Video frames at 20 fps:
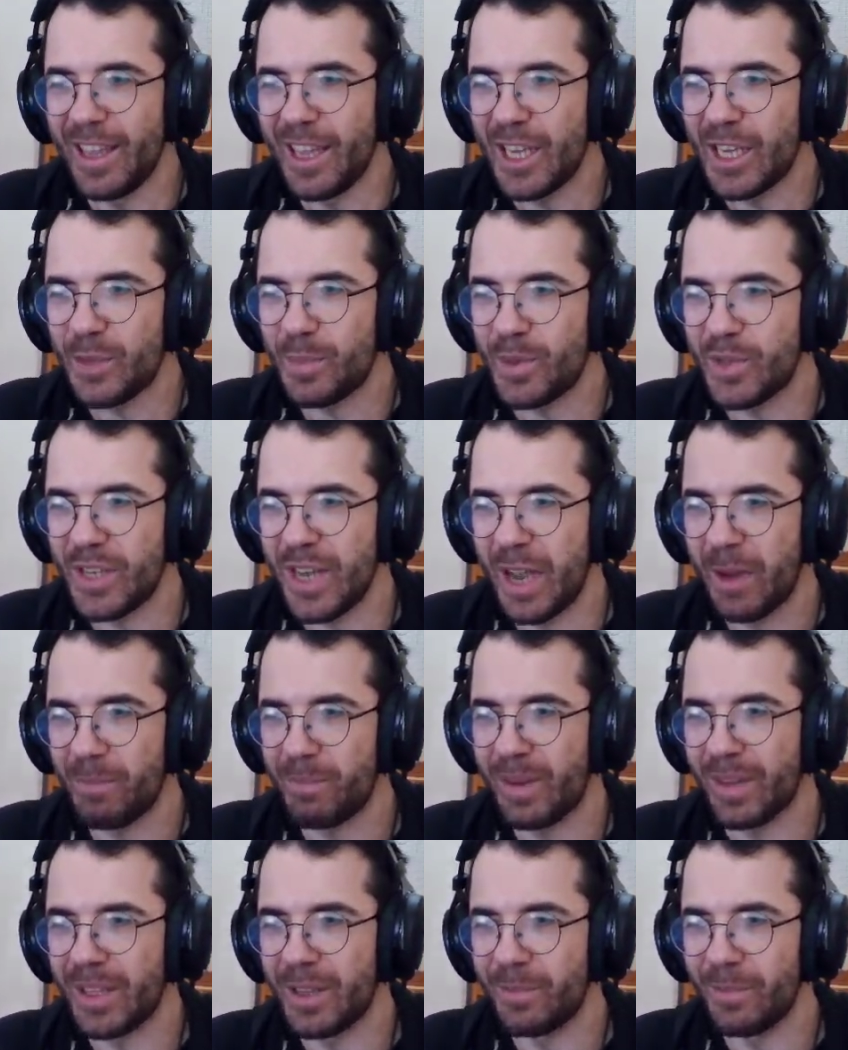hiçbir şey
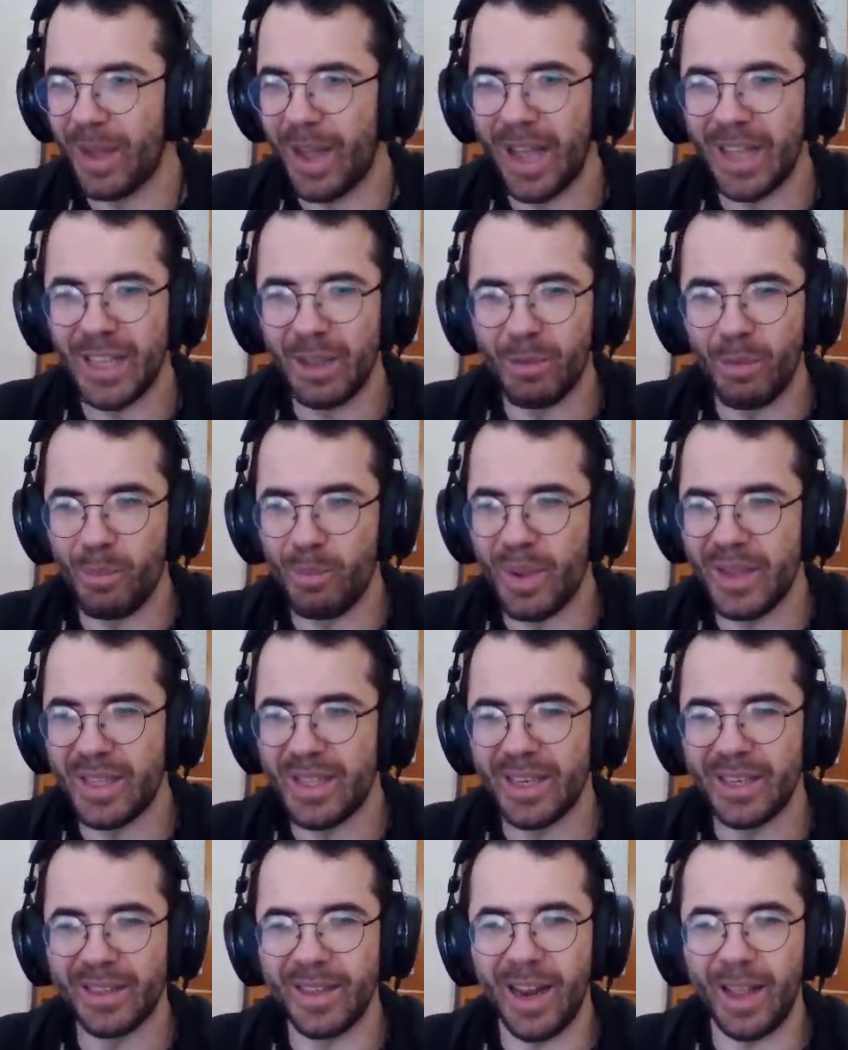yapmadım. Adamın
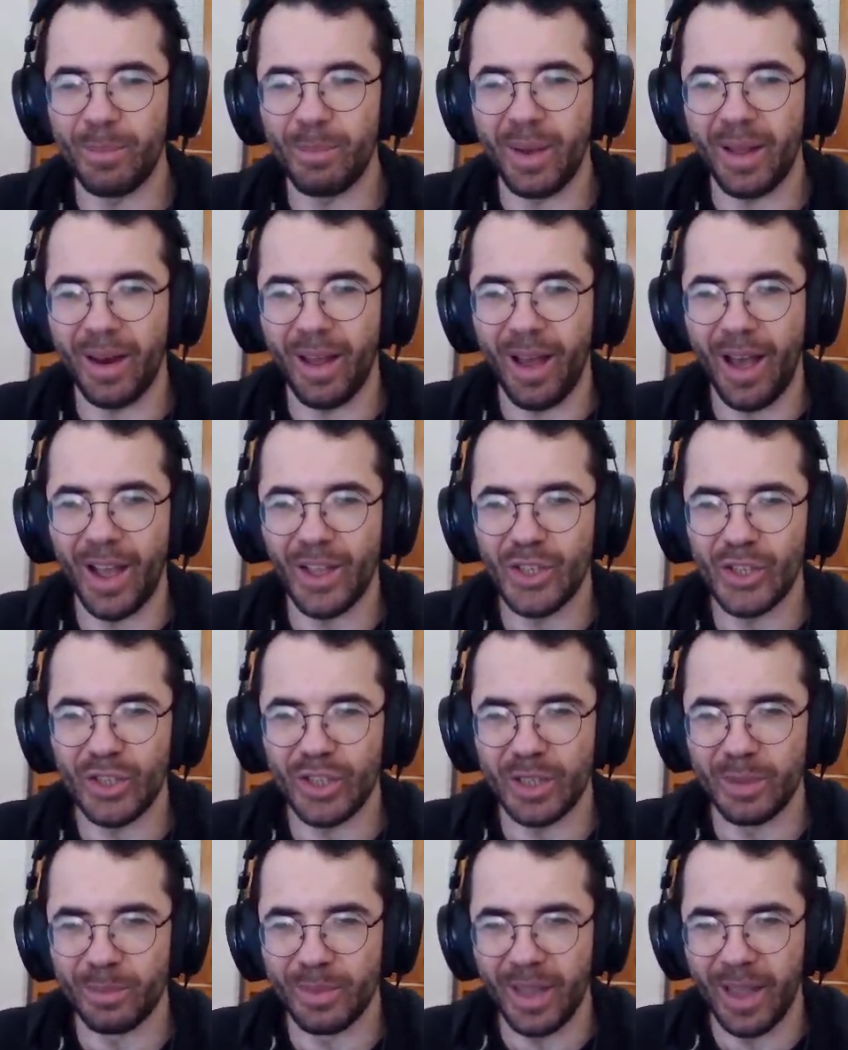bedeni direktman
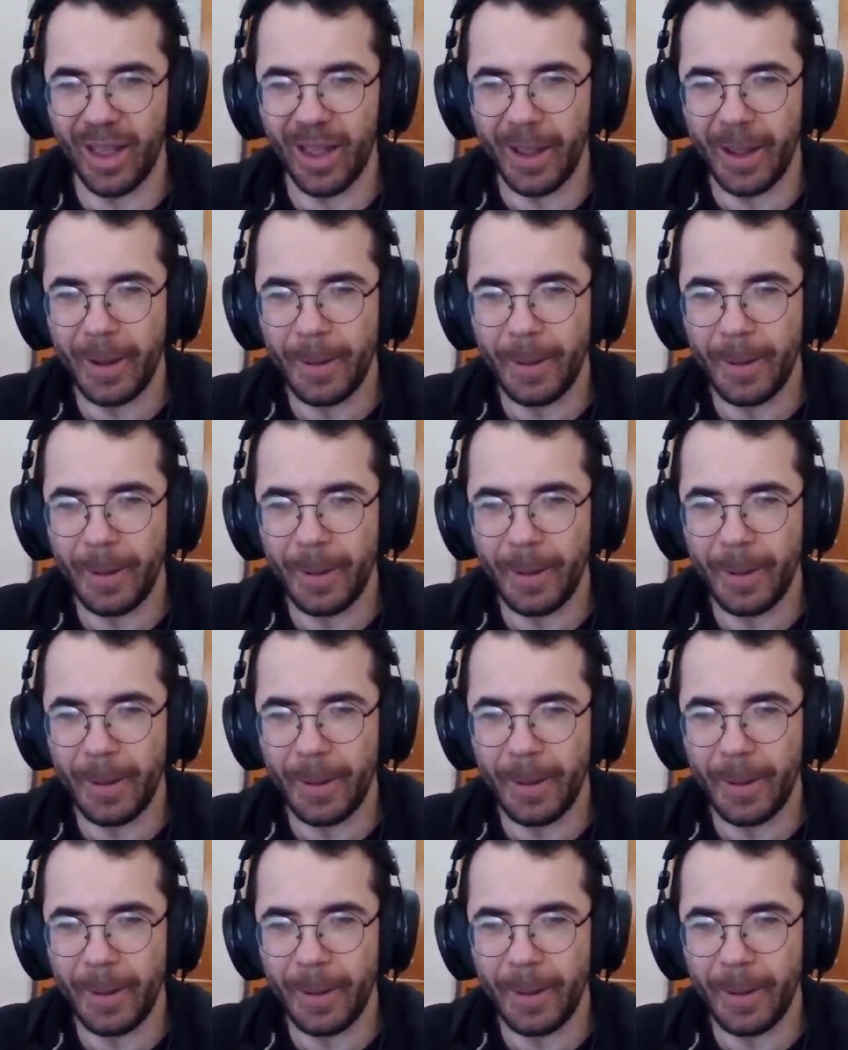açtım ya.